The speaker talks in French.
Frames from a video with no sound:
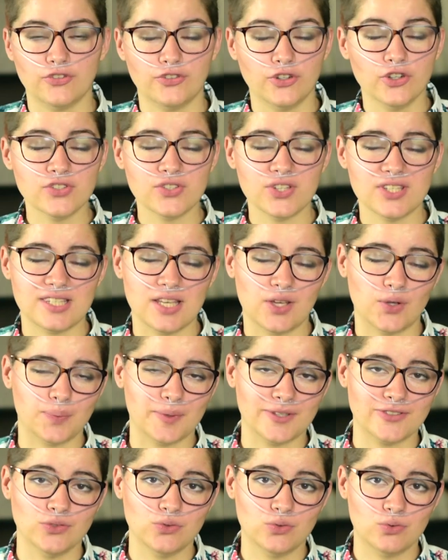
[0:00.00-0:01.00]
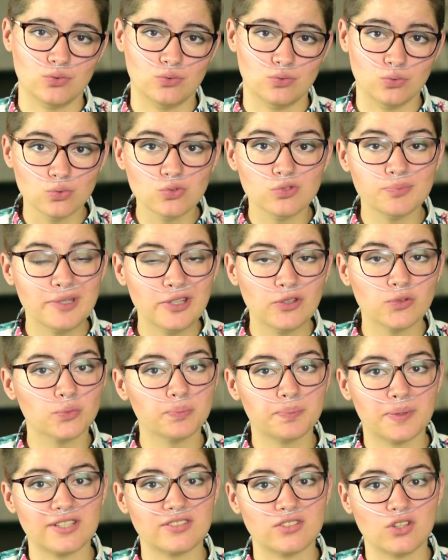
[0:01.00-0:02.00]
France, ça représente 12 millions de
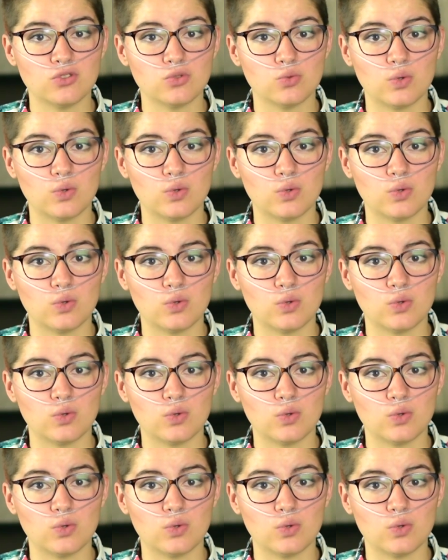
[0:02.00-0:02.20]
personnes,